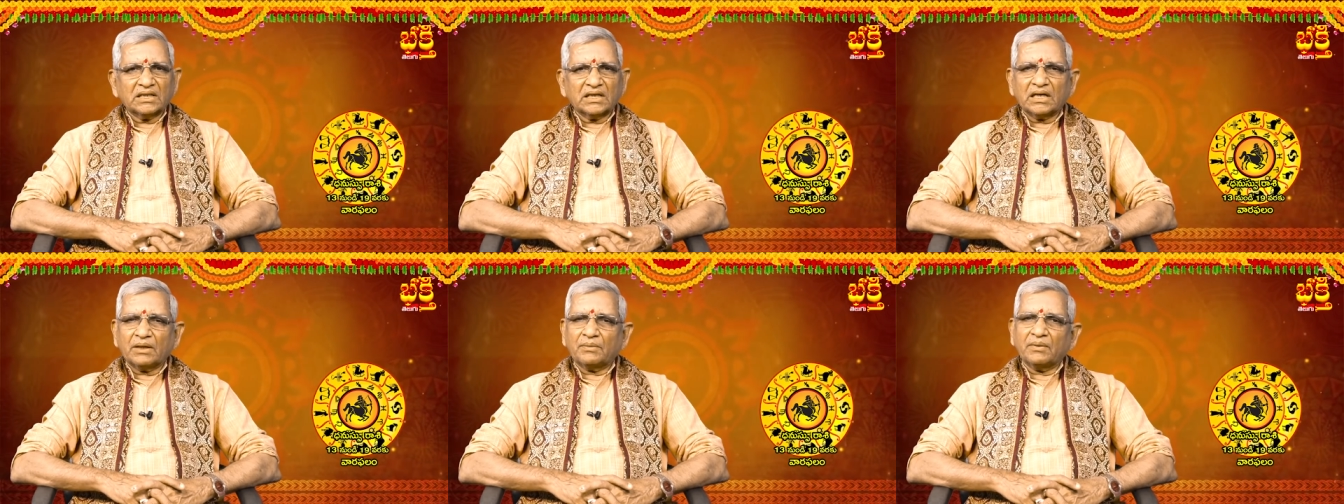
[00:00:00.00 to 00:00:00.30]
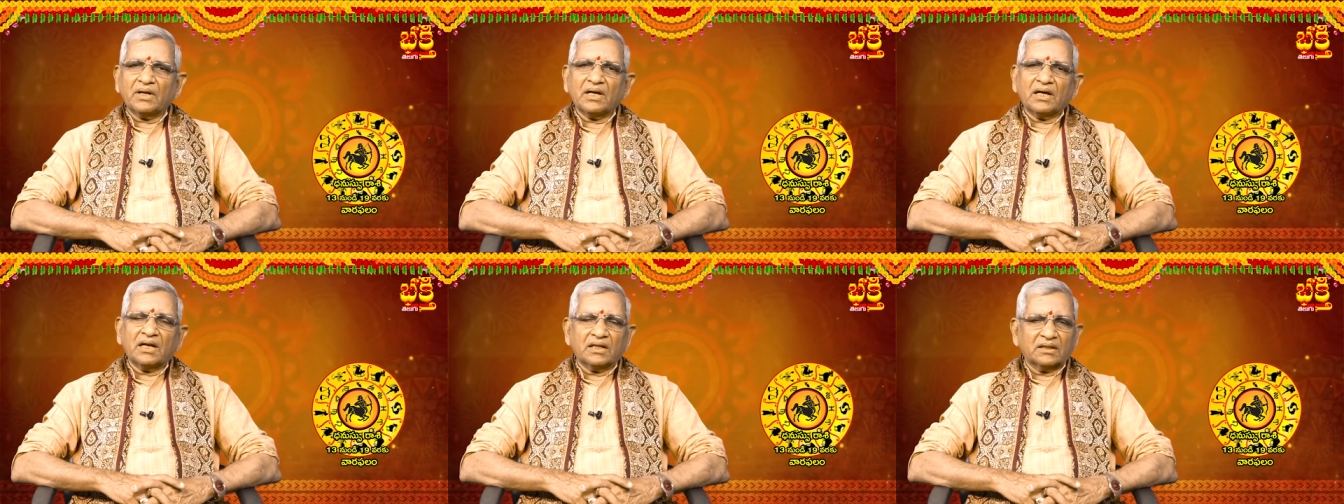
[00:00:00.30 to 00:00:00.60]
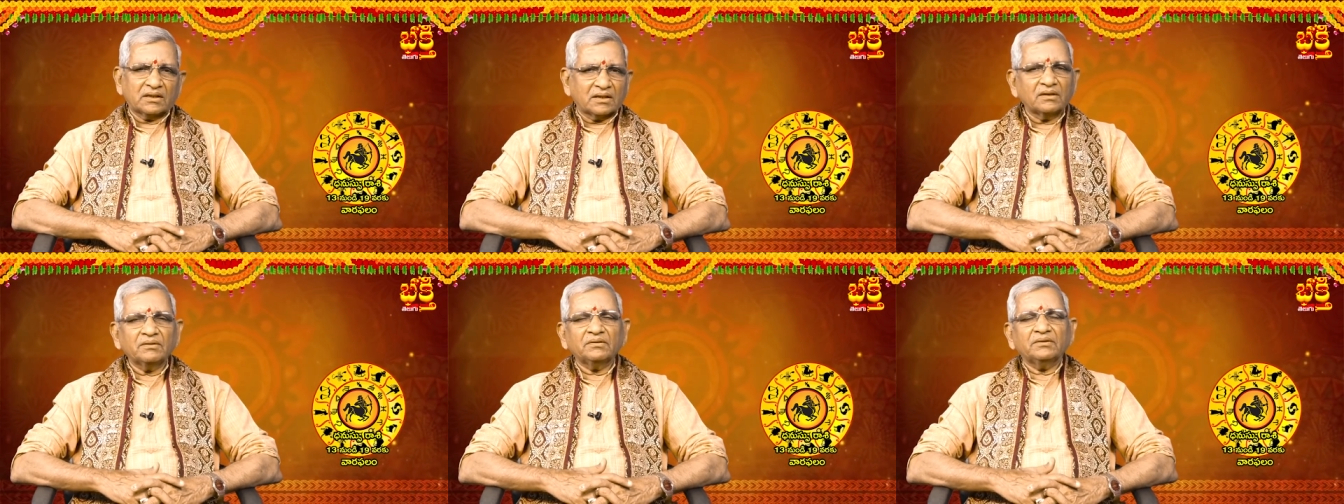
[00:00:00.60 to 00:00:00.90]

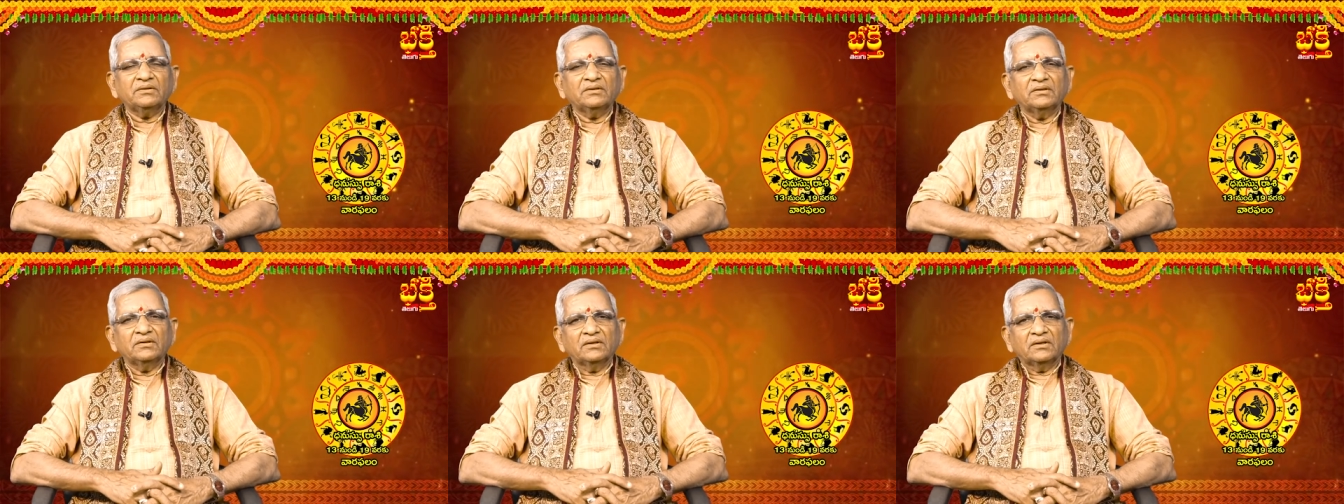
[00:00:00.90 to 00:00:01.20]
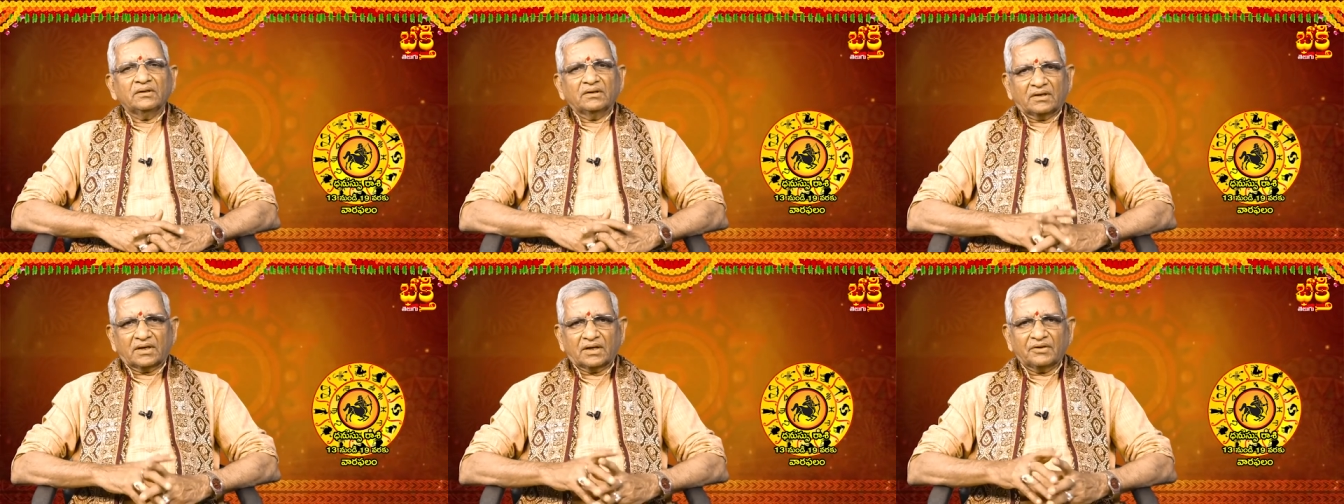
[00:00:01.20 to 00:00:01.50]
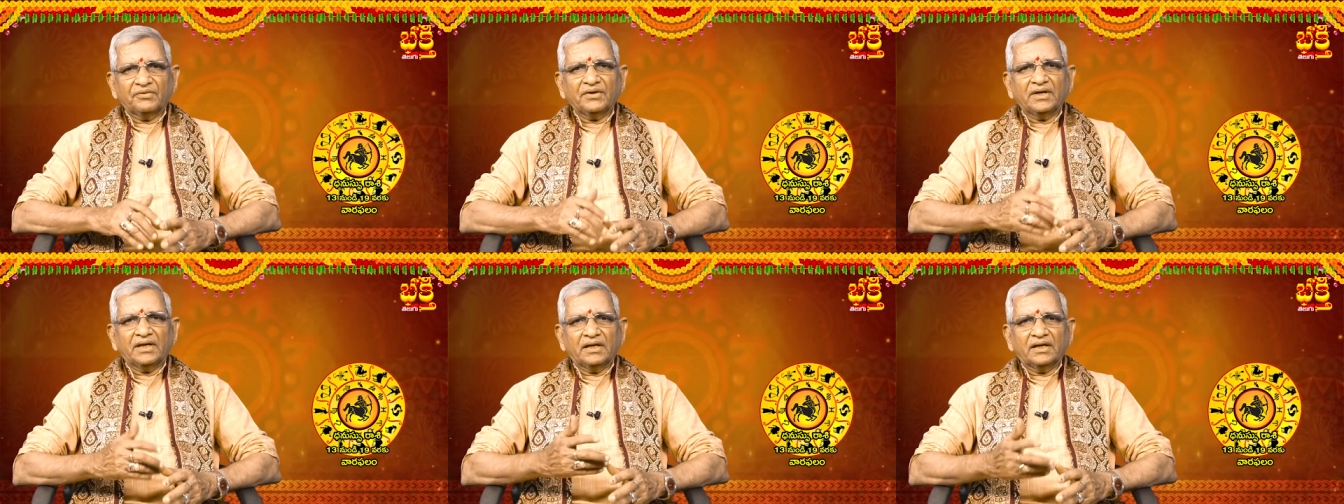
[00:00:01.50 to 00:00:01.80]
సంక్రమణానంతరం
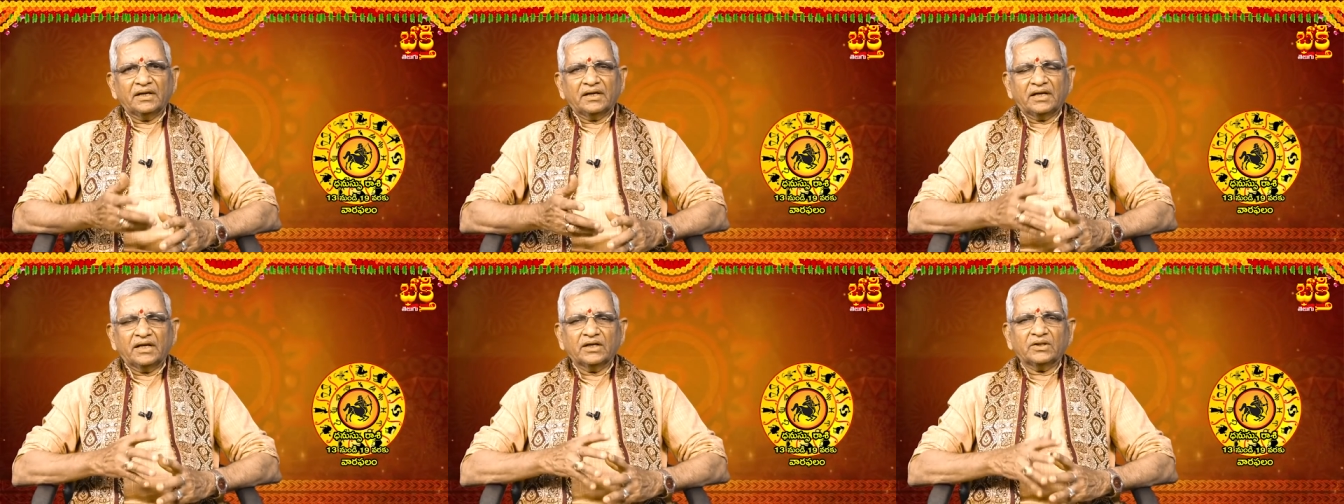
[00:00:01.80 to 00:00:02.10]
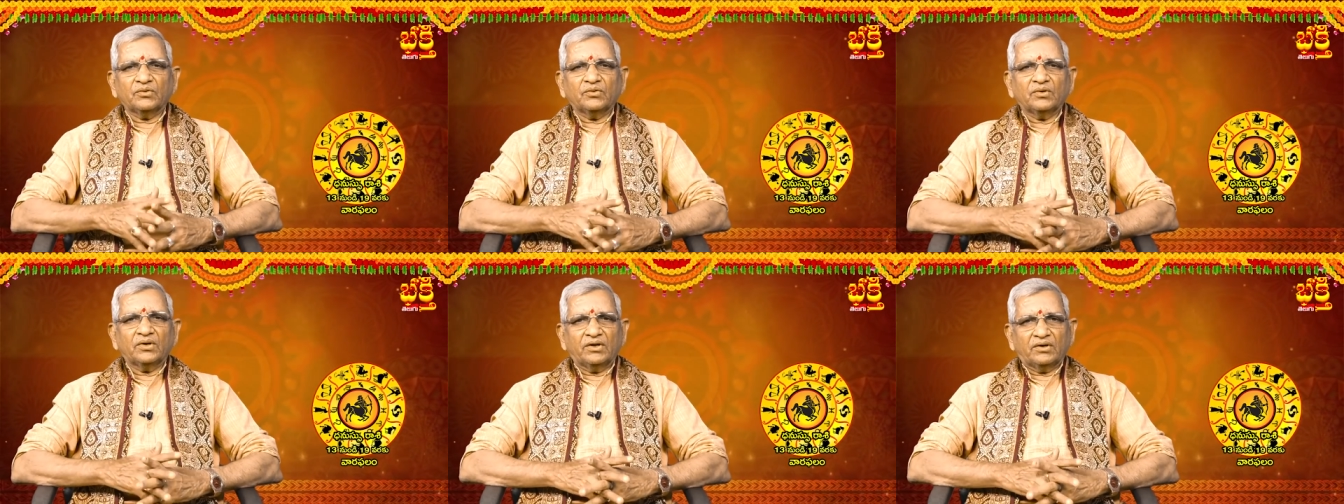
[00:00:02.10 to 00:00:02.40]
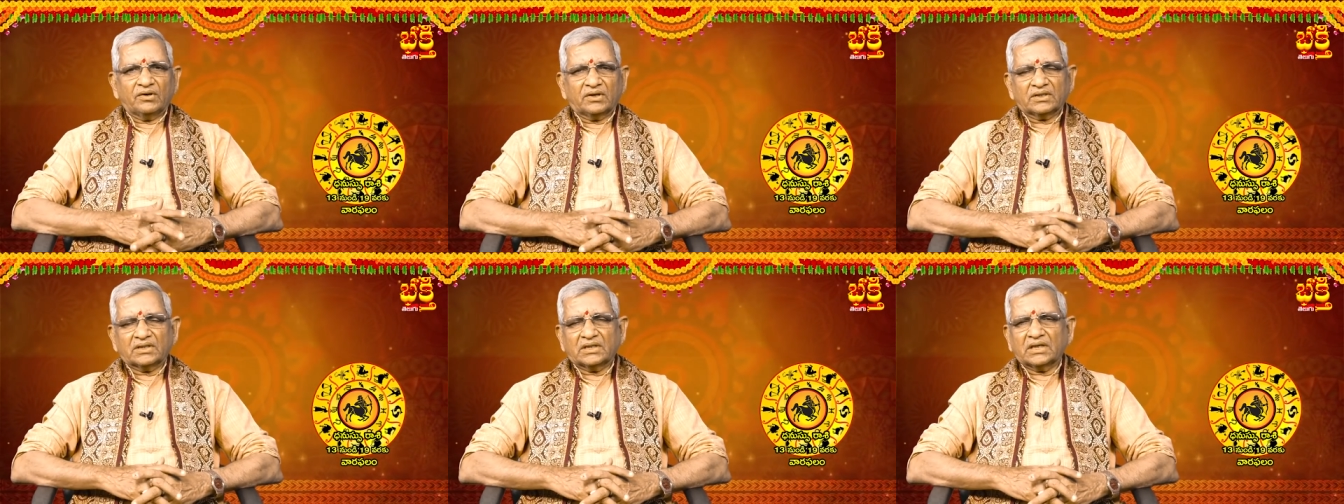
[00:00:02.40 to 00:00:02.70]
రవి కేతువుల
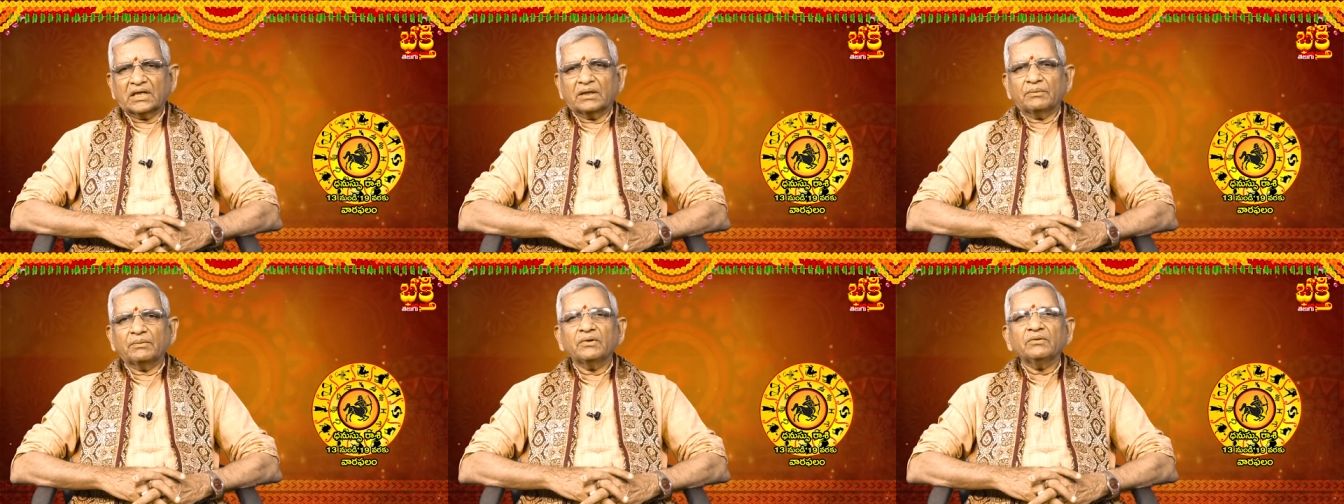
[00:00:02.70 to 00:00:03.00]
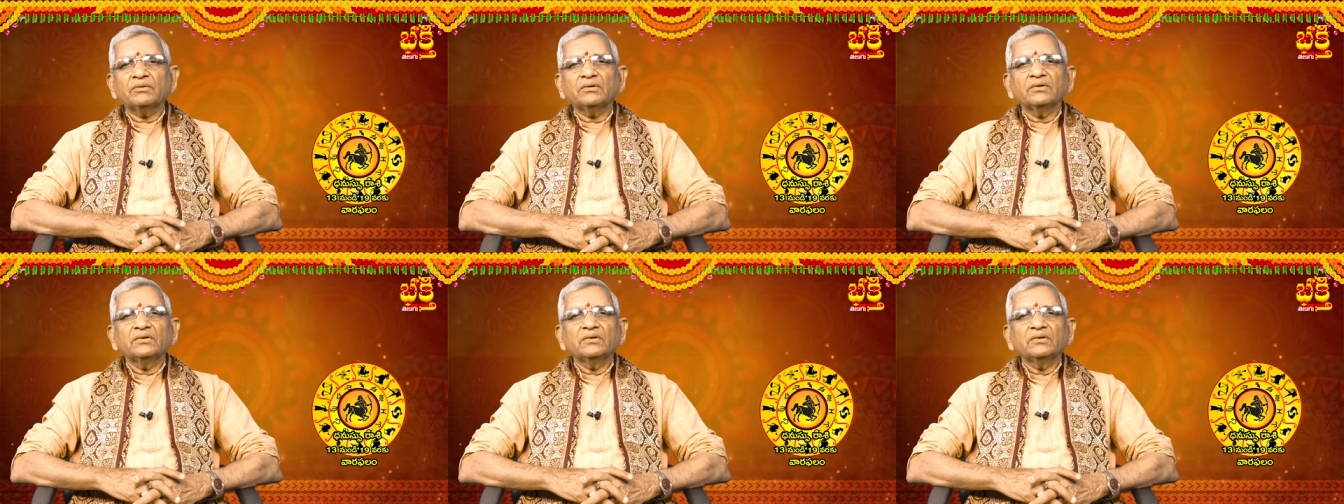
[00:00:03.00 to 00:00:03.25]
యొక్క సంగమం